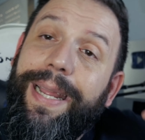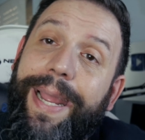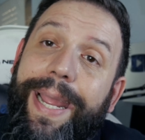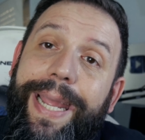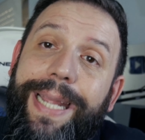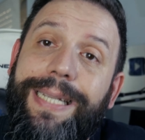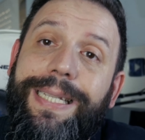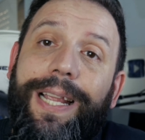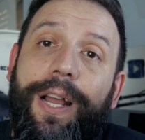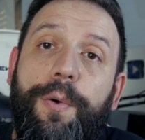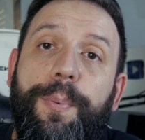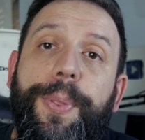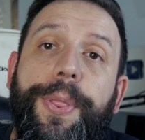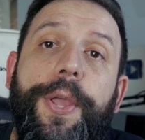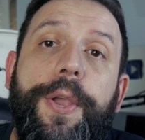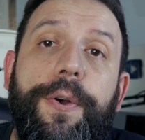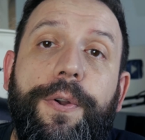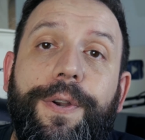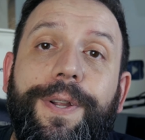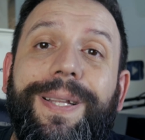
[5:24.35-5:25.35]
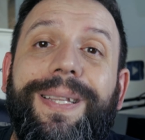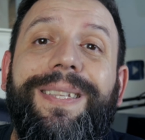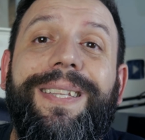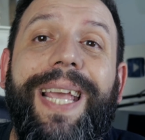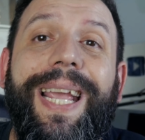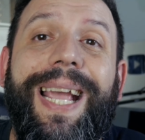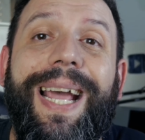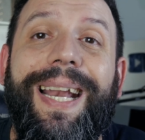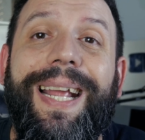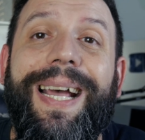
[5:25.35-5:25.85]
esa opción
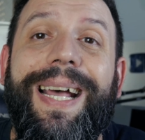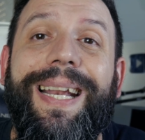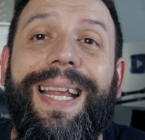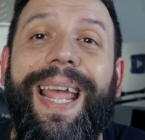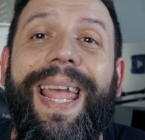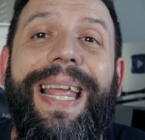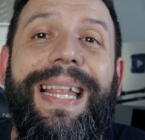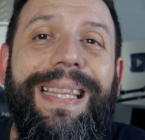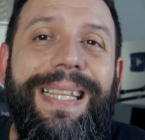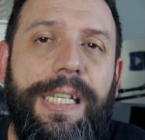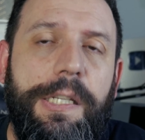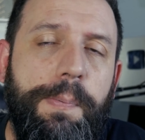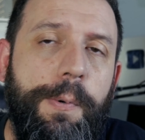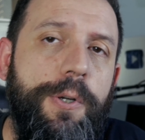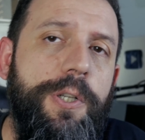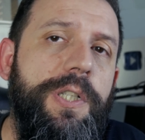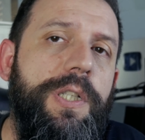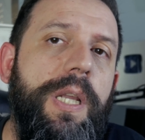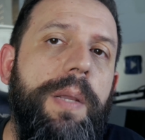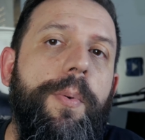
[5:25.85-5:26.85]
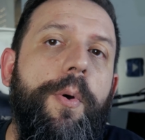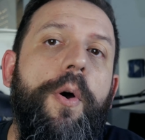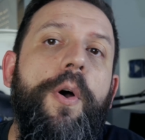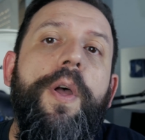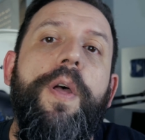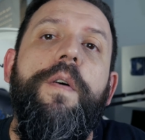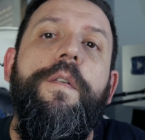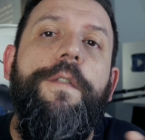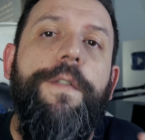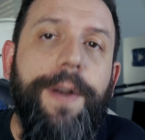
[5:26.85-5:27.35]
de cargar el dispositivo
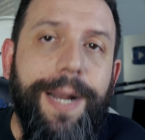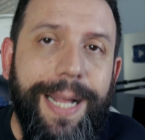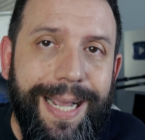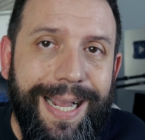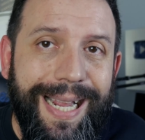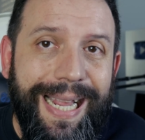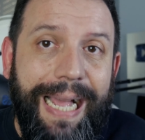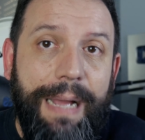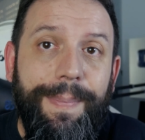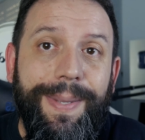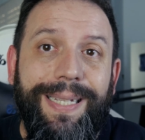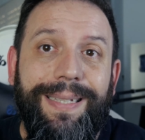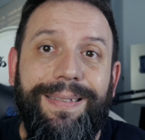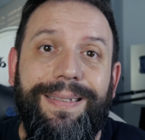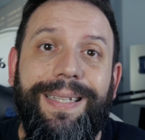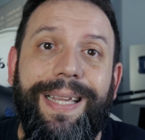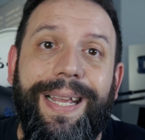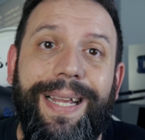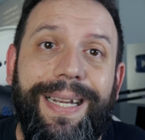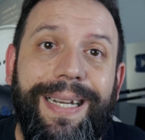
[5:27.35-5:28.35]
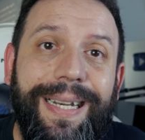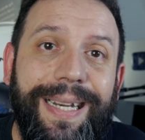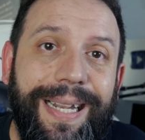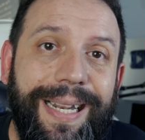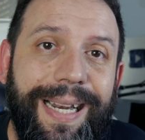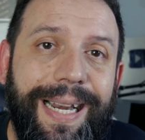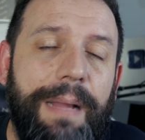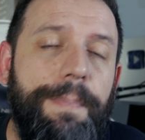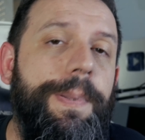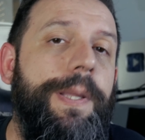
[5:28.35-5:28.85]
francamente
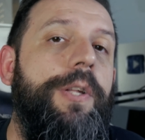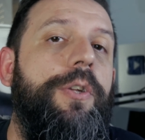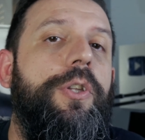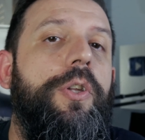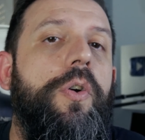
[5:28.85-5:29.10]
rápido.